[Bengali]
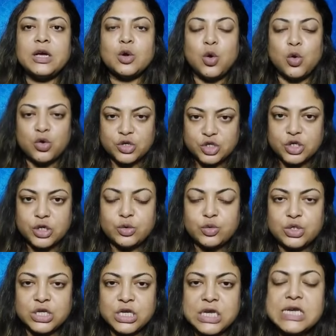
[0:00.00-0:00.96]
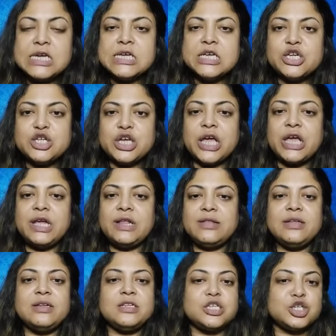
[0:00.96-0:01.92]
গর্জে উঠি সেই
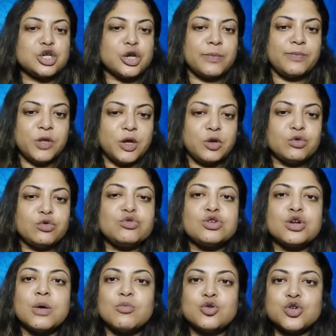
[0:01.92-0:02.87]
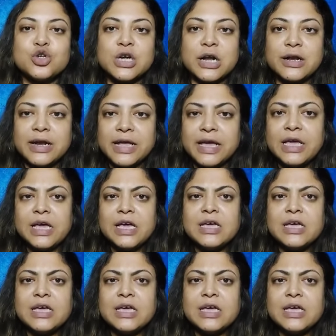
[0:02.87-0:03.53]
তিনটে শব্দে কোনো সমস্যা নেই